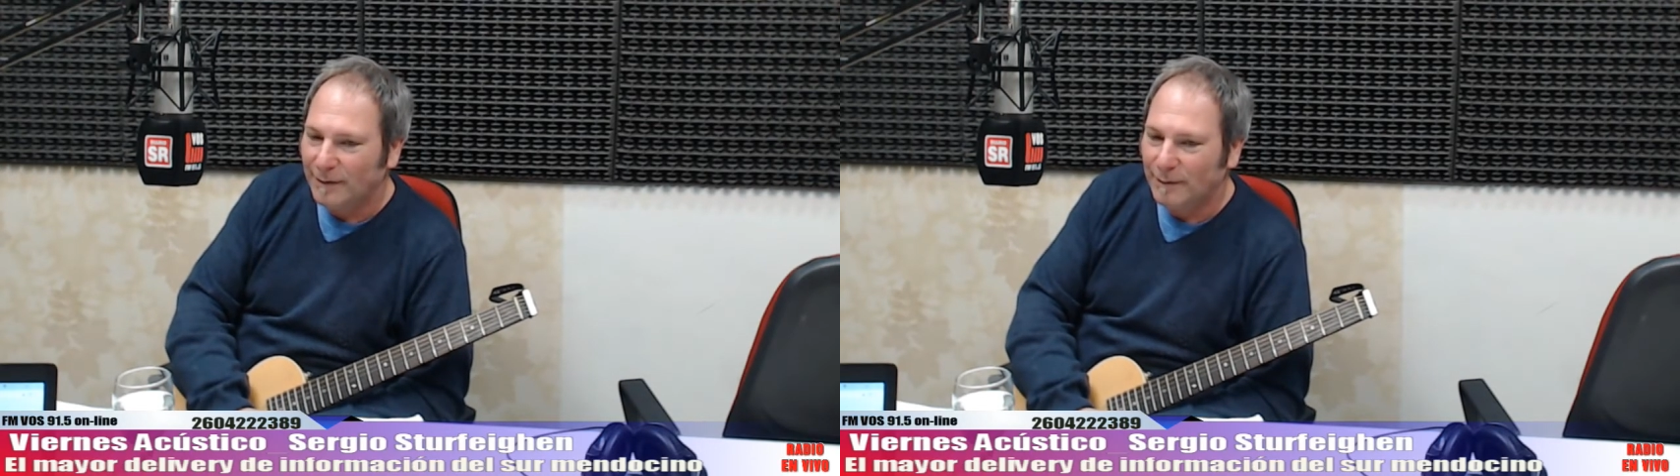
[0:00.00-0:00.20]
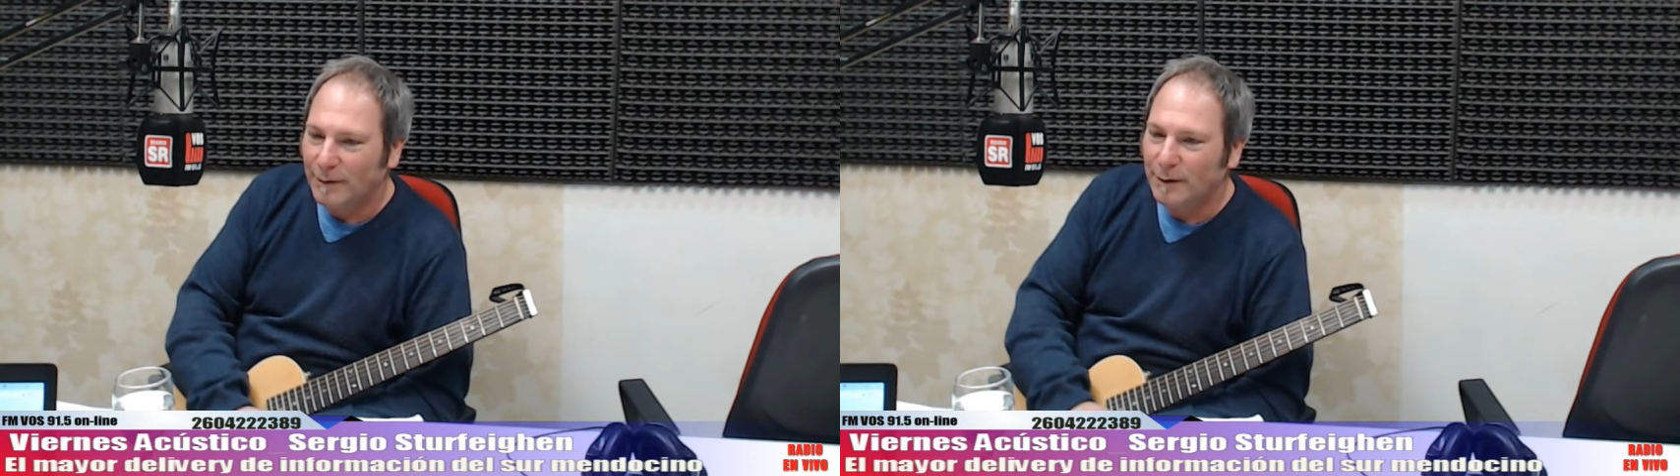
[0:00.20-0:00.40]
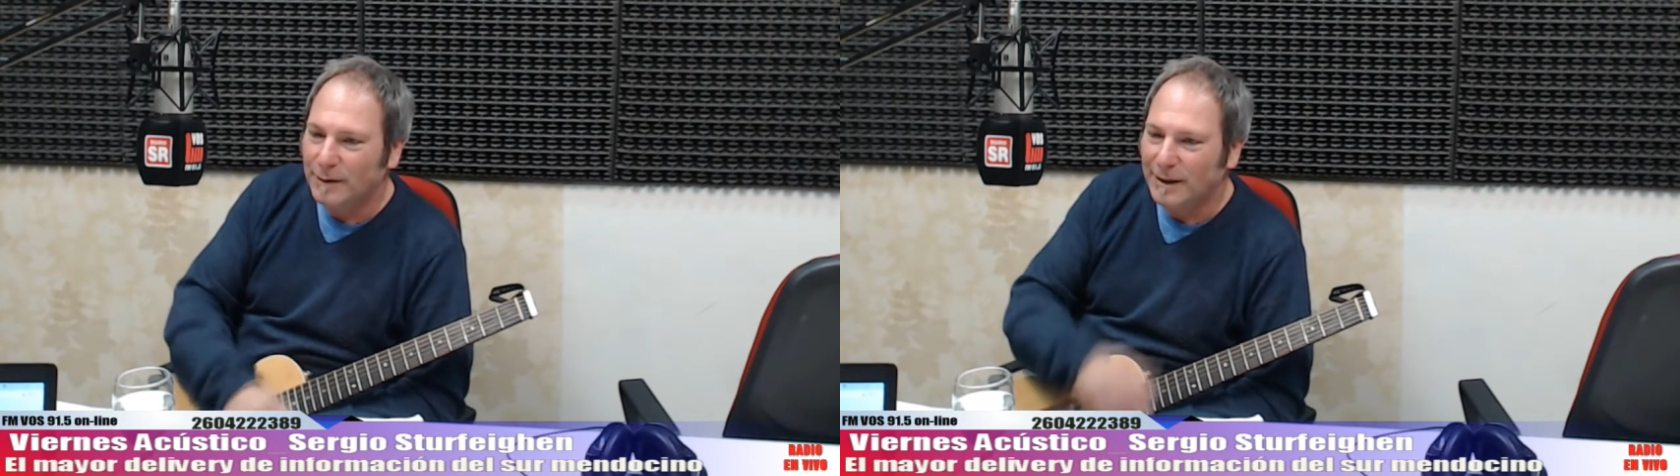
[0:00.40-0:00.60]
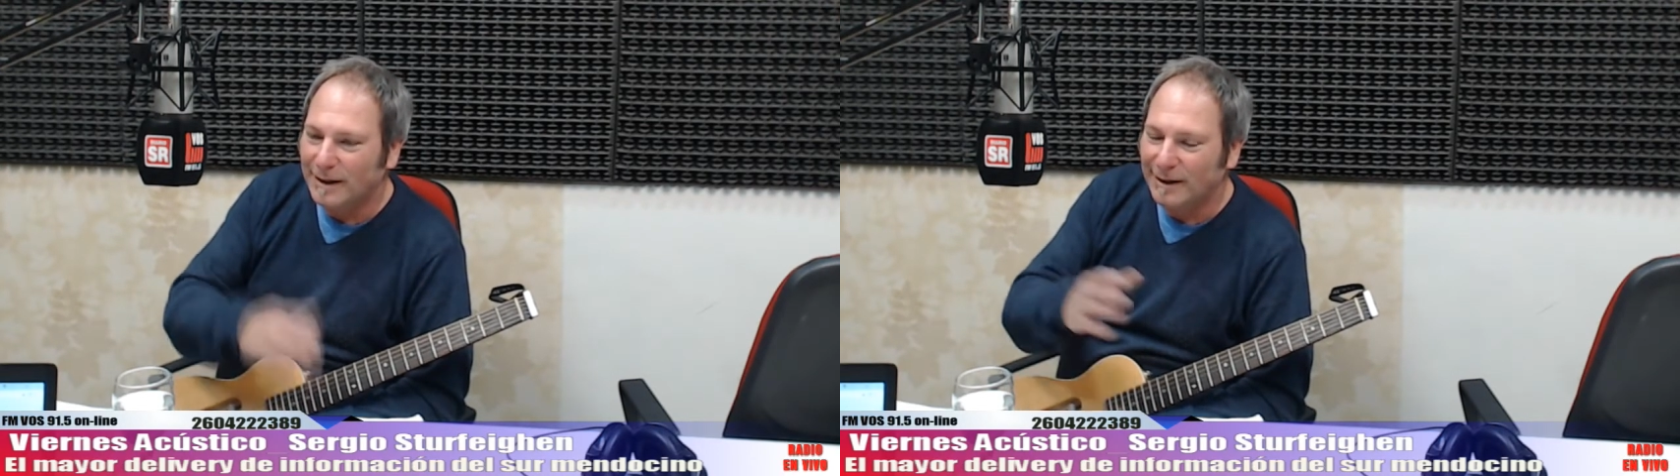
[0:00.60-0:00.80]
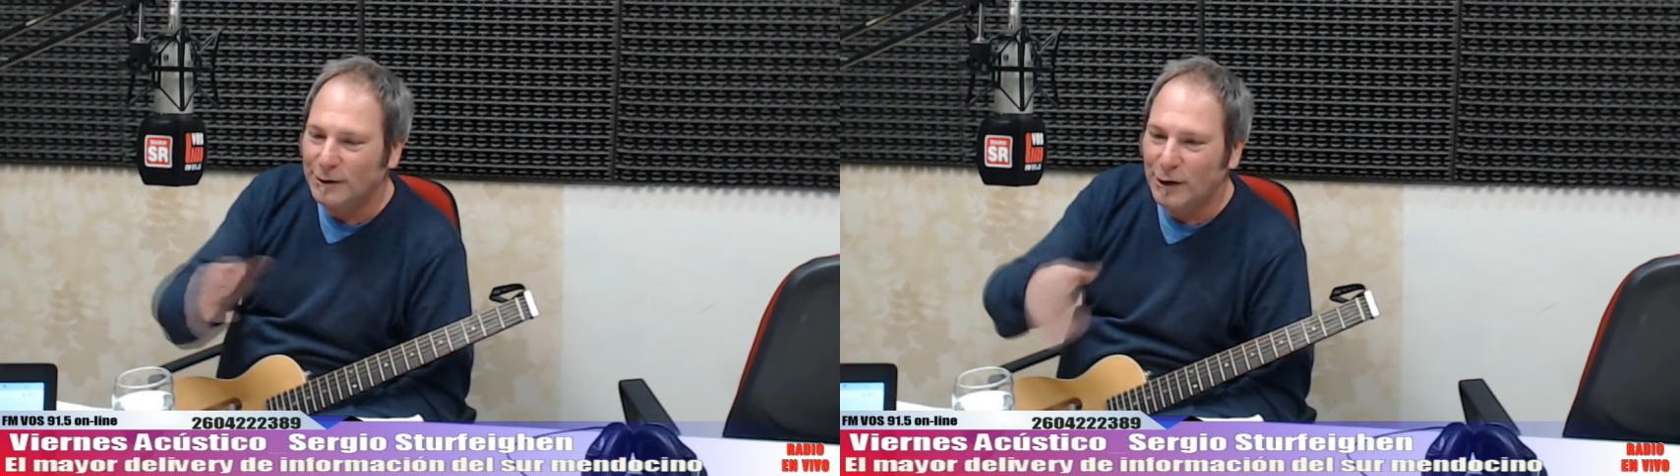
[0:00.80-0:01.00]
bueno, viste
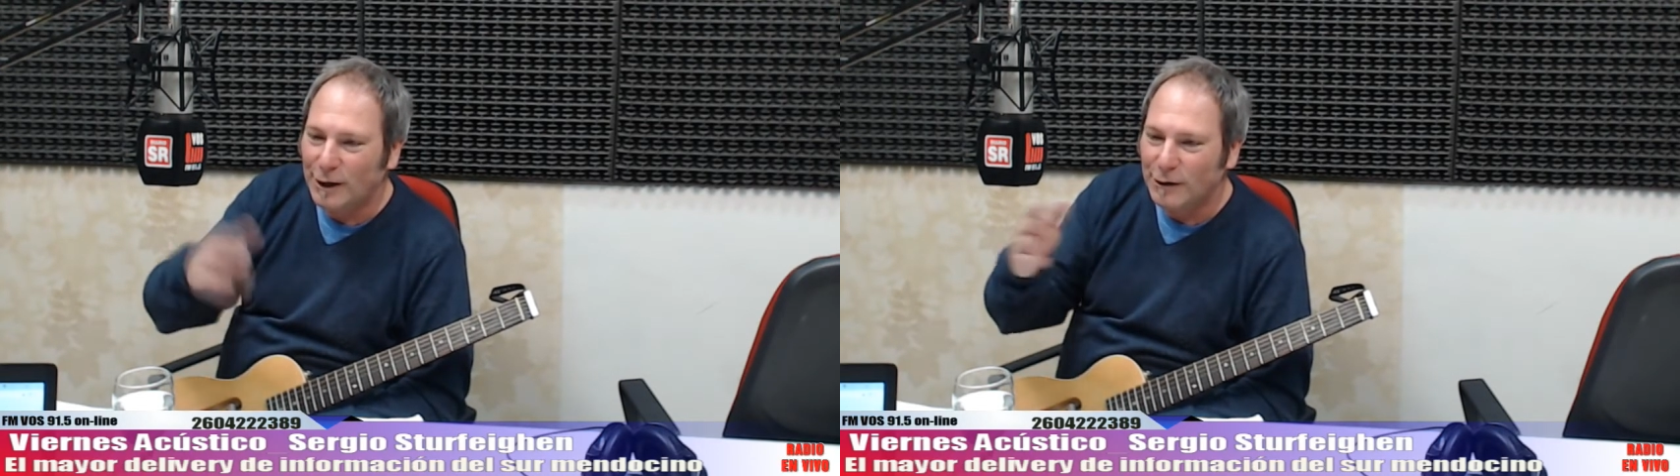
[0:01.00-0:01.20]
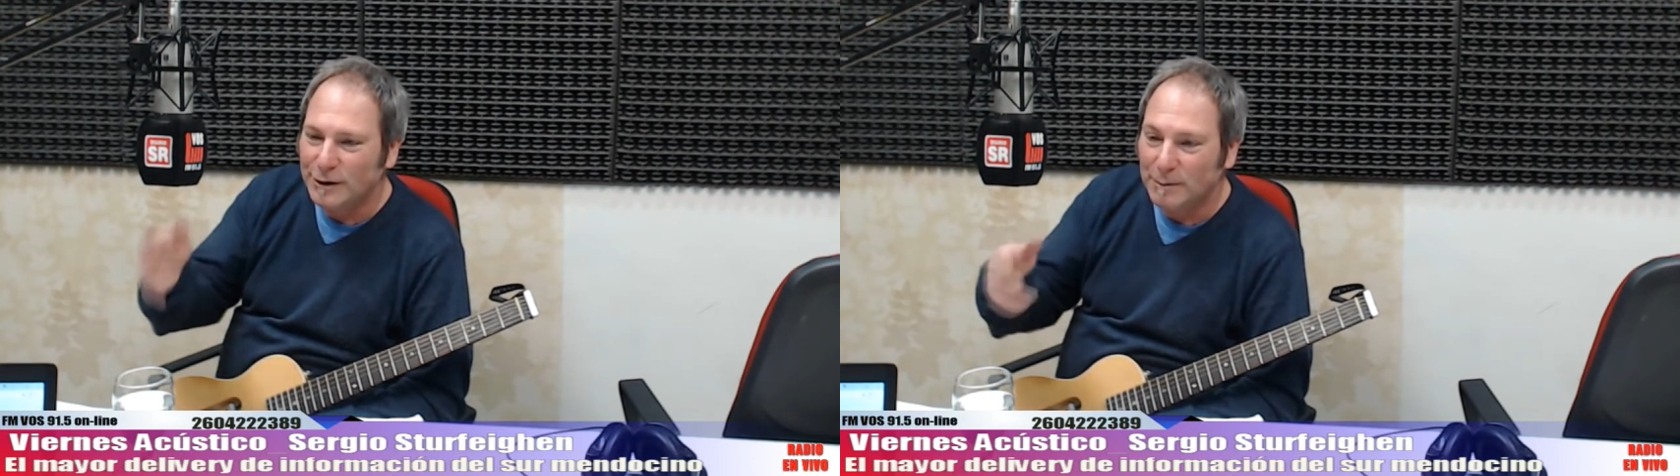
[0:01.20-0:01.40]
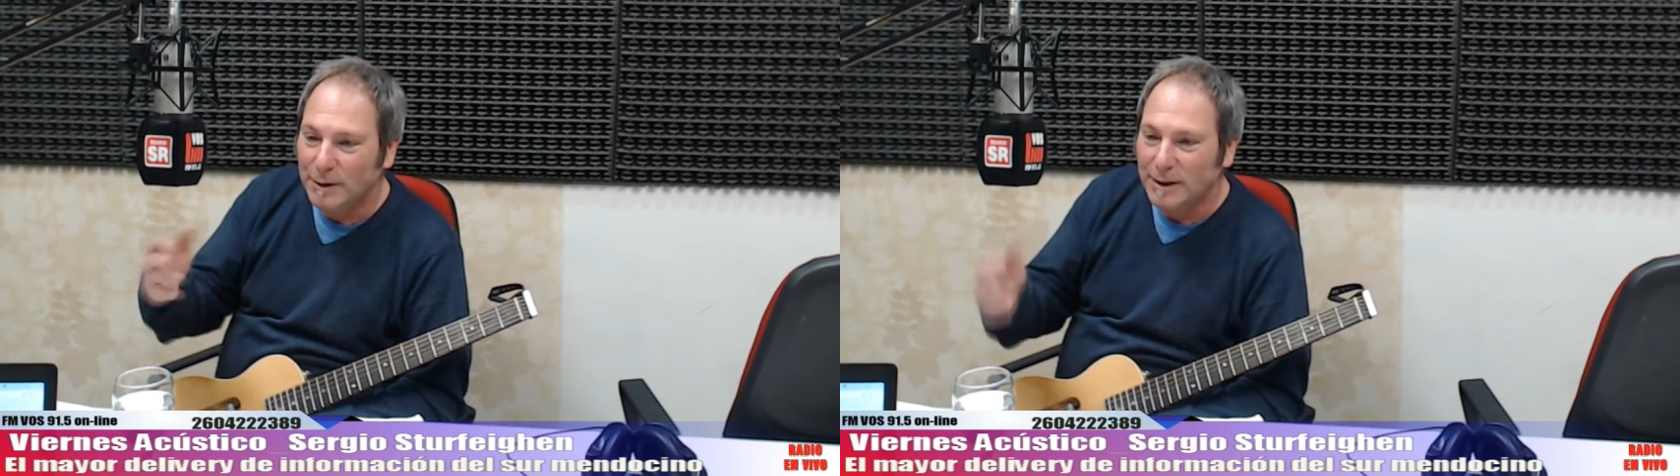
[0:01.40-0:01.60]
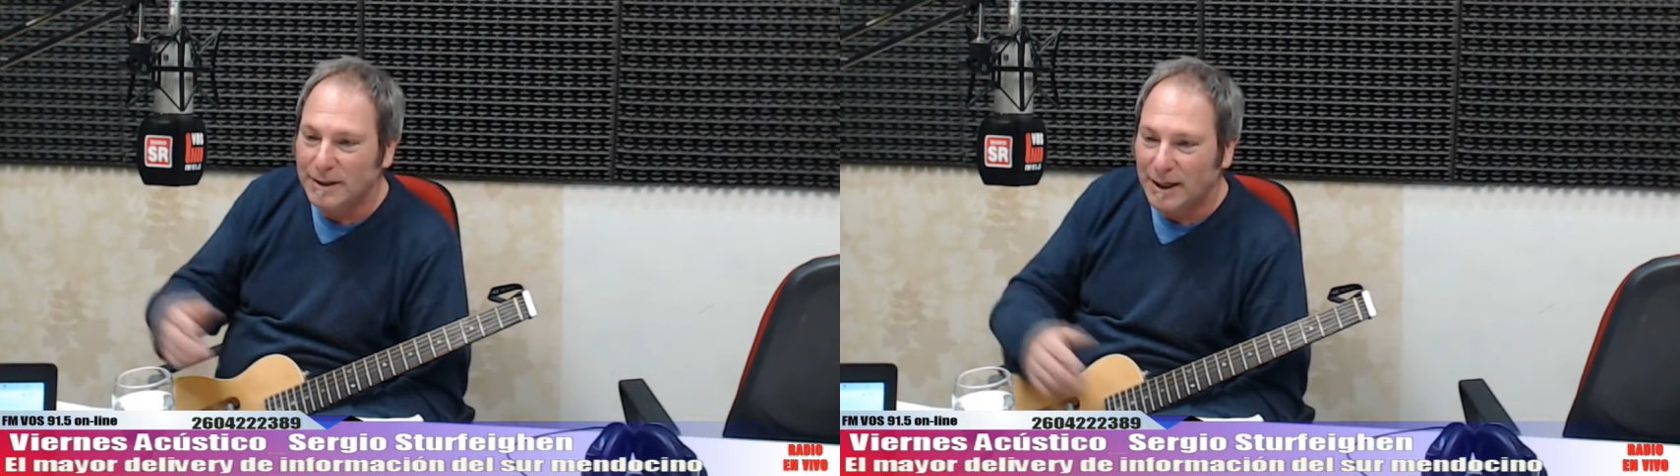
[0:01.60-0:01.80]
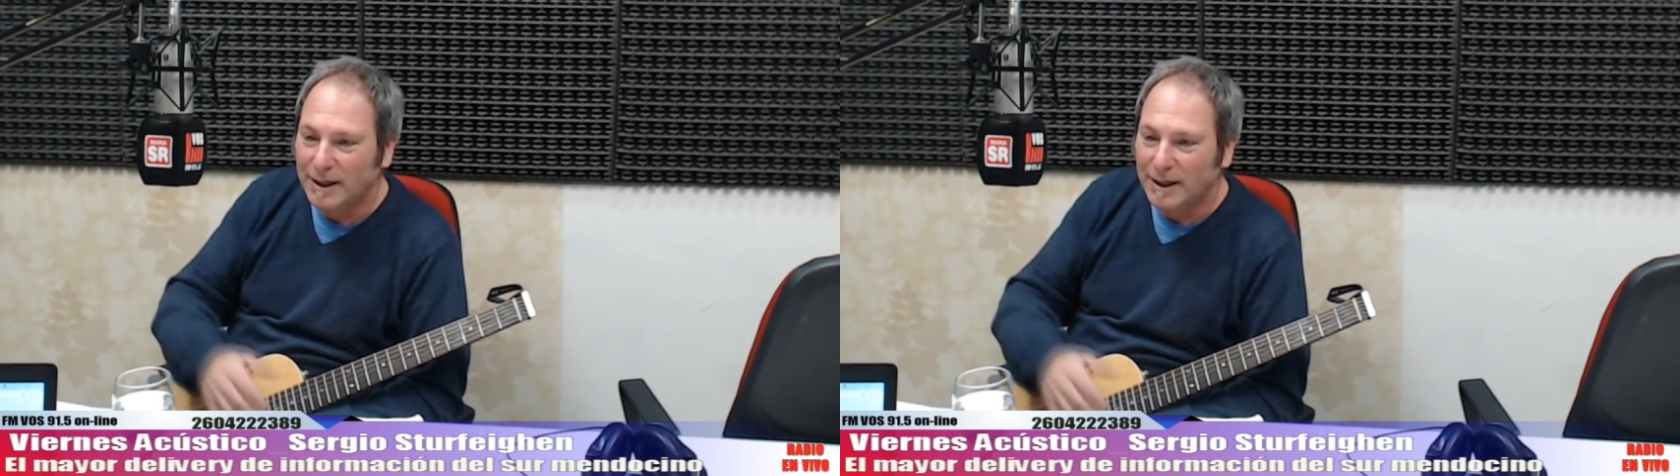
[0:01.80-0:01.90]
que John Lennon siempre decía